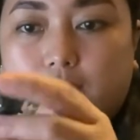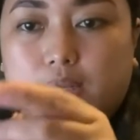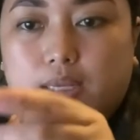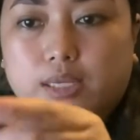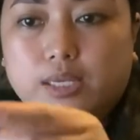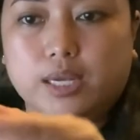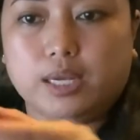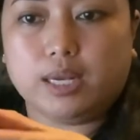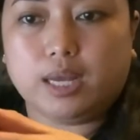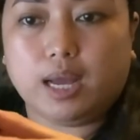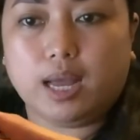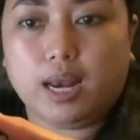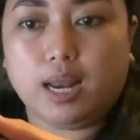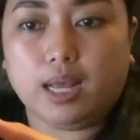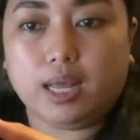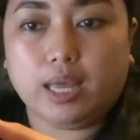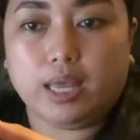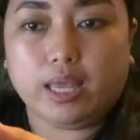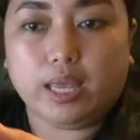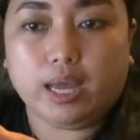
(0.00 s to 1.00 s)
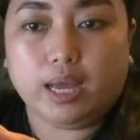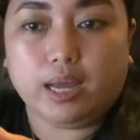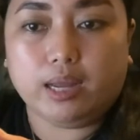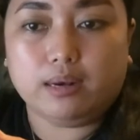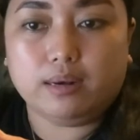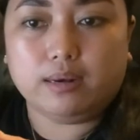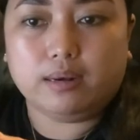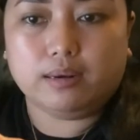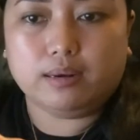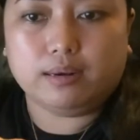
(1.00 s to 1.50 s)
Diyan nakalagay
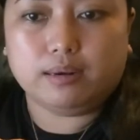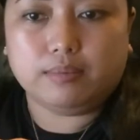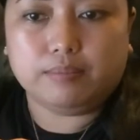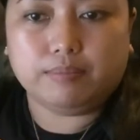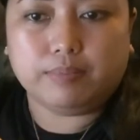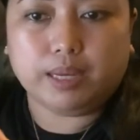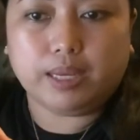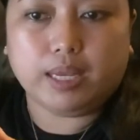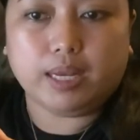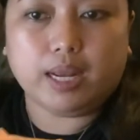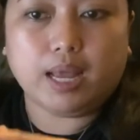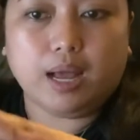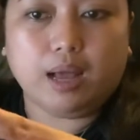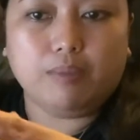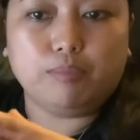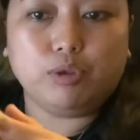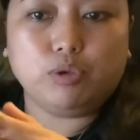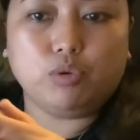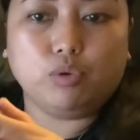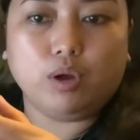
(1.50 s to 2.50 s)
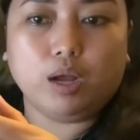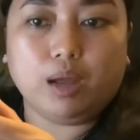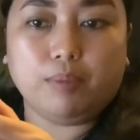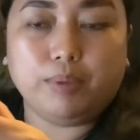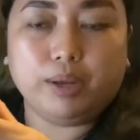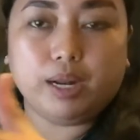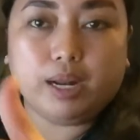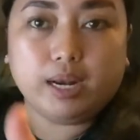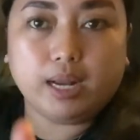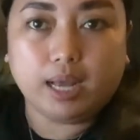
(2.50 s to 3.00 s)
yan. Pag kinakabit yung
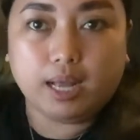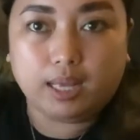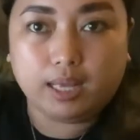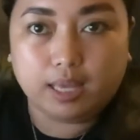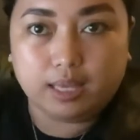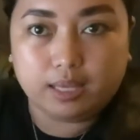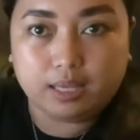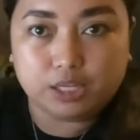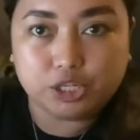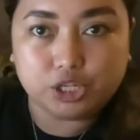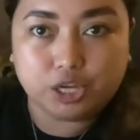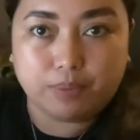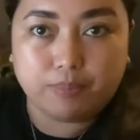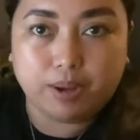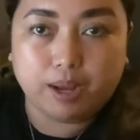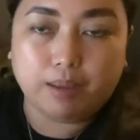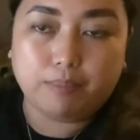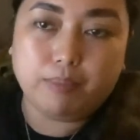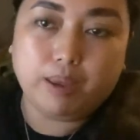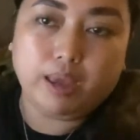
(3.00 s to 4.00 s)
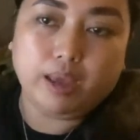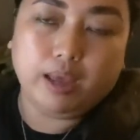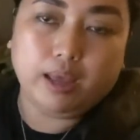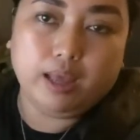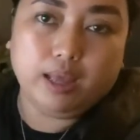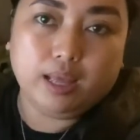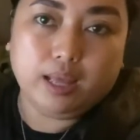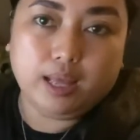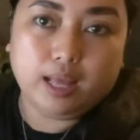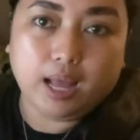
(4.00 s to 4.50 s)
camera, nakaganyan siya mga be.
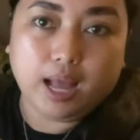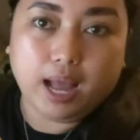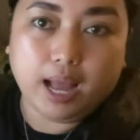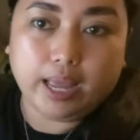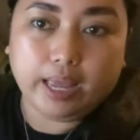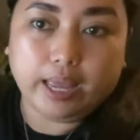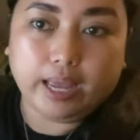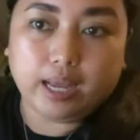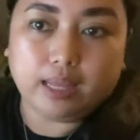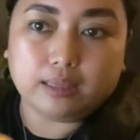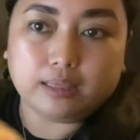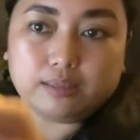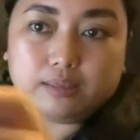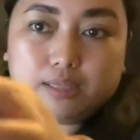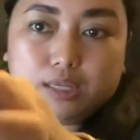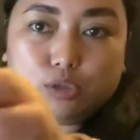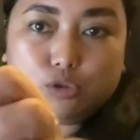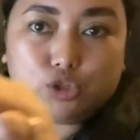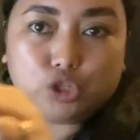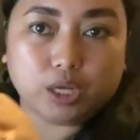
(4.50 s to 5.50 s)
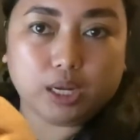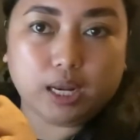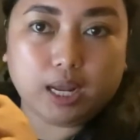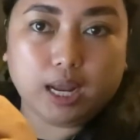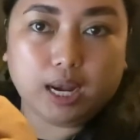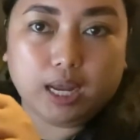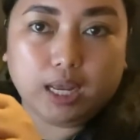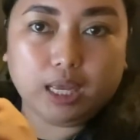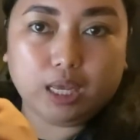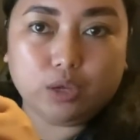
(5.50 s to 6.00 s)
Ayan. Tapos dito siya
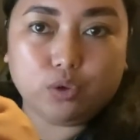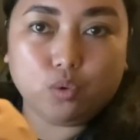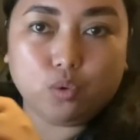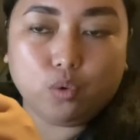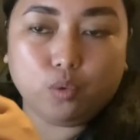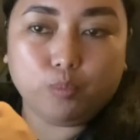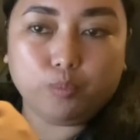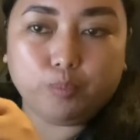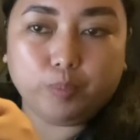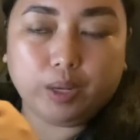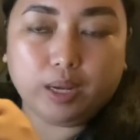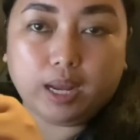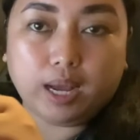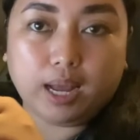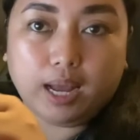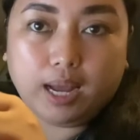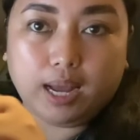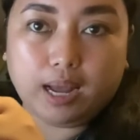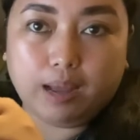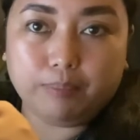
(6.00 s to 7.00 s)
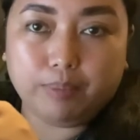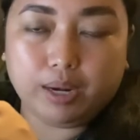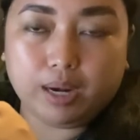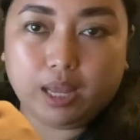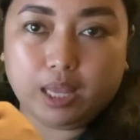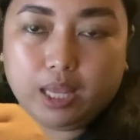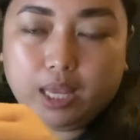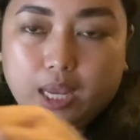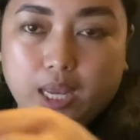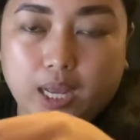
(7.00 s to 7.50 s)
ilalagay yung
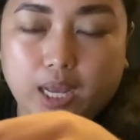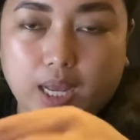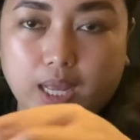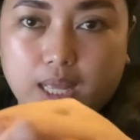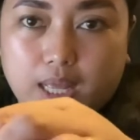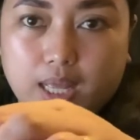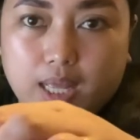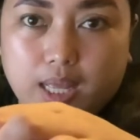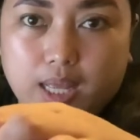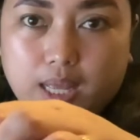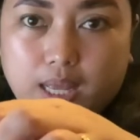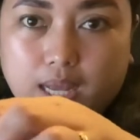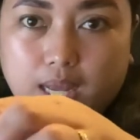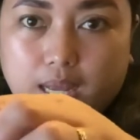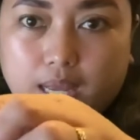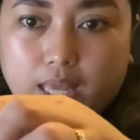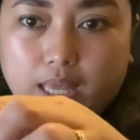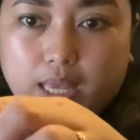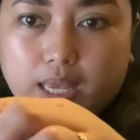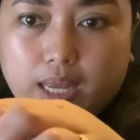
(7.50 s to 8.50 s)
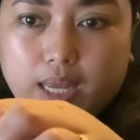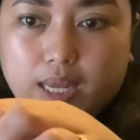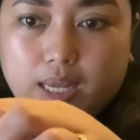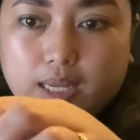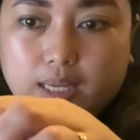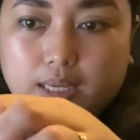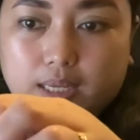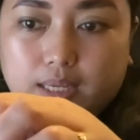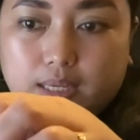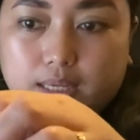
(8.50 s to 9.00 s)
pinaka-camera niya.
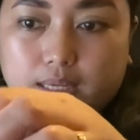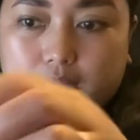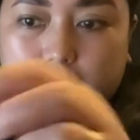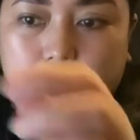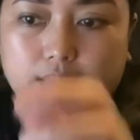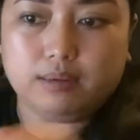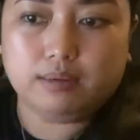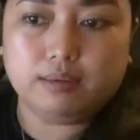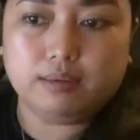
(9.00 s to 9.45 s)
Ayan.